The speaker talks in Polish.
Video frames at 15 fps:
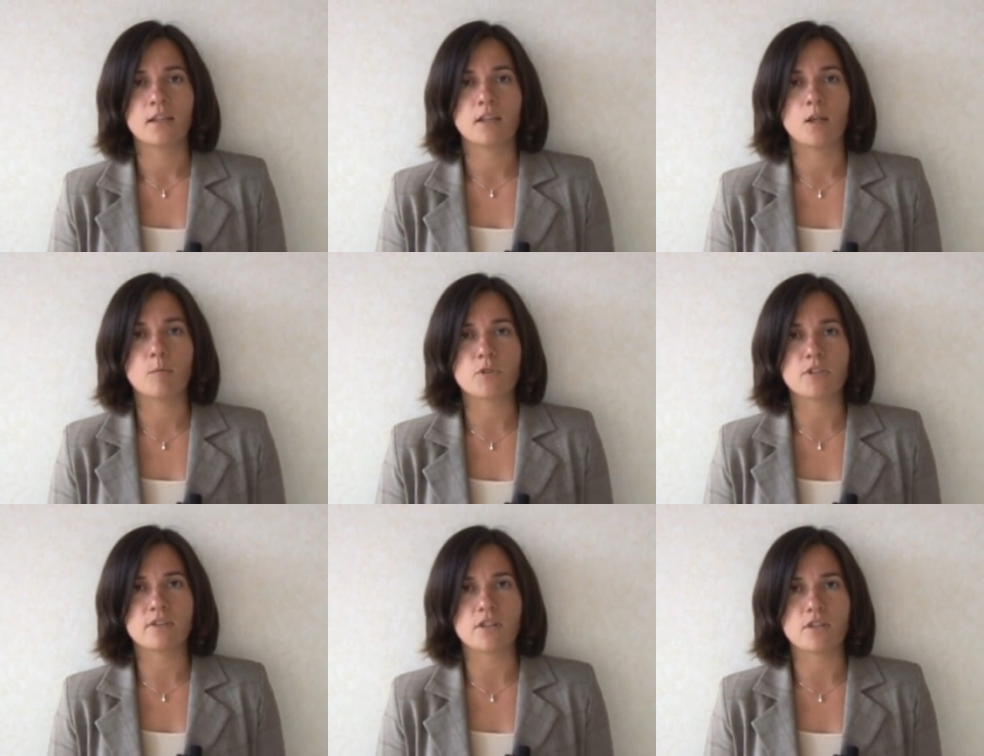go
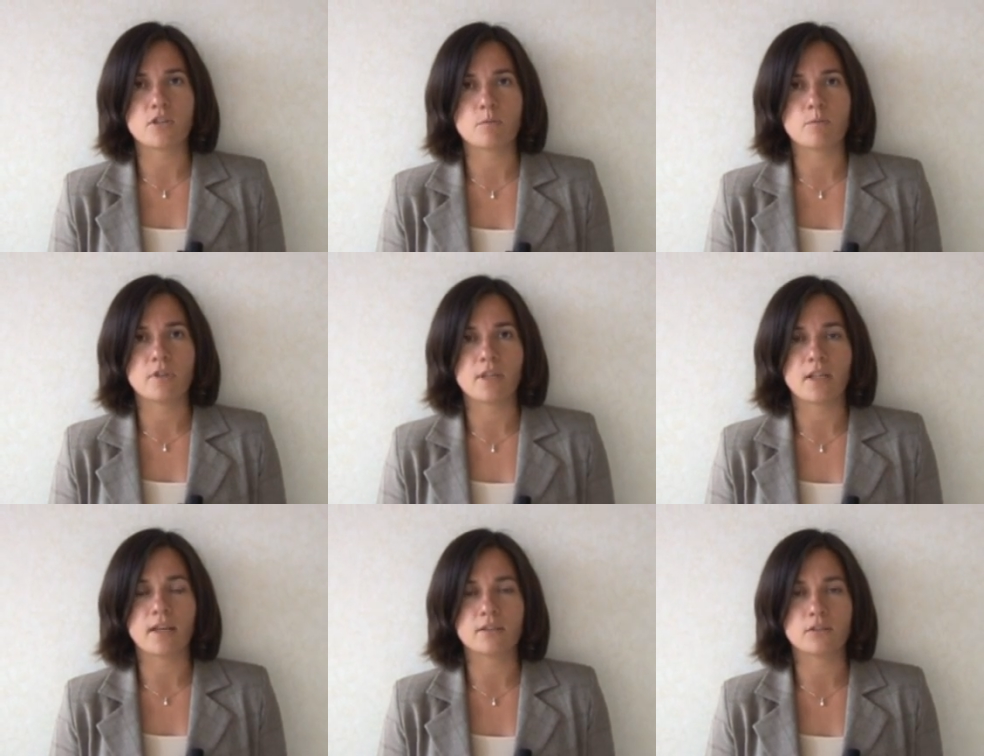
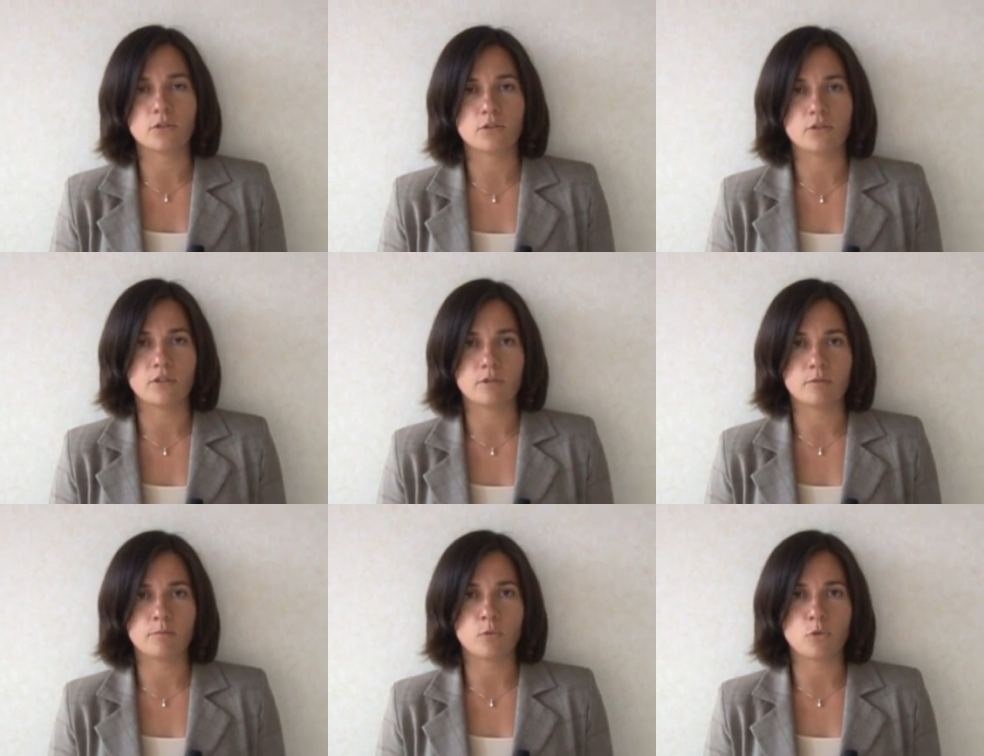przeznaczymy na coś, co
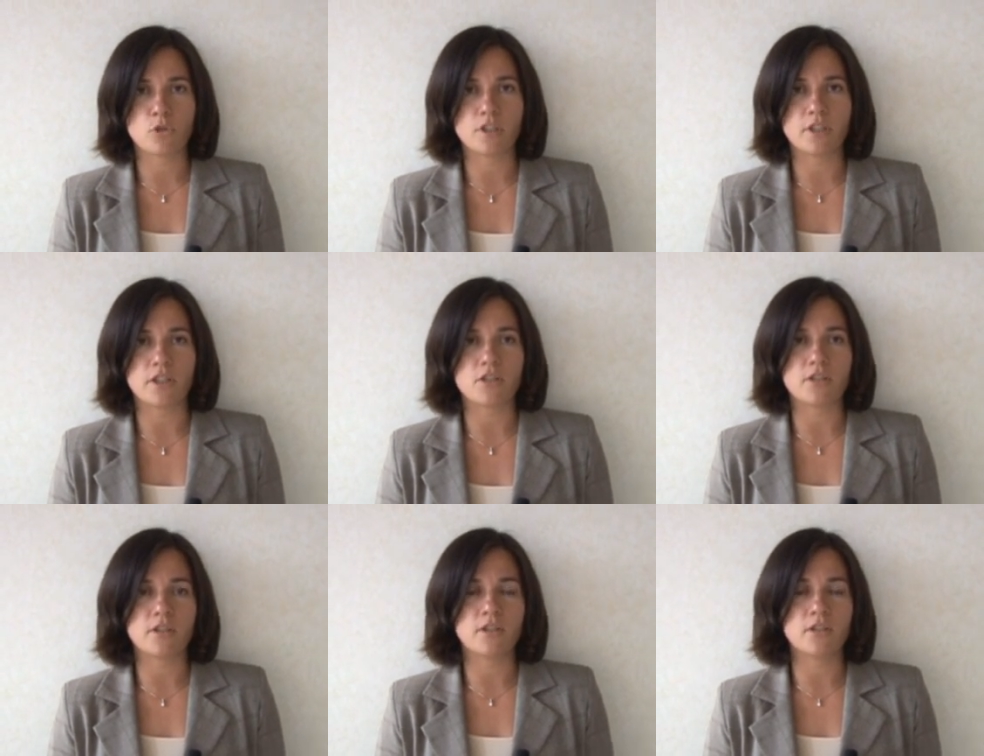jest
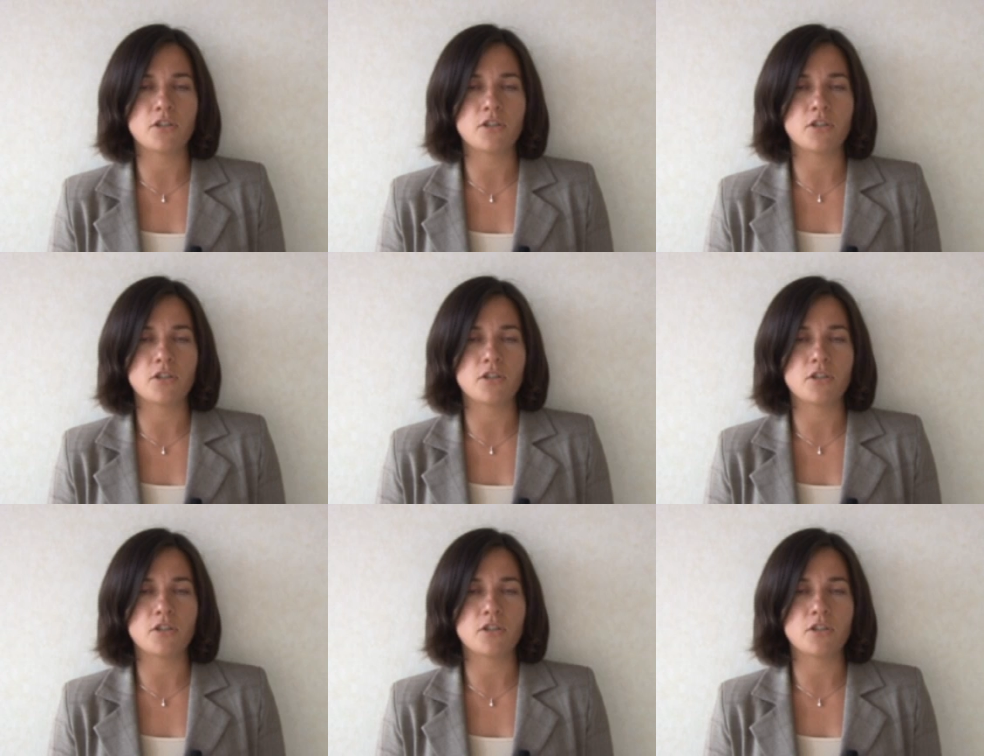użyteczne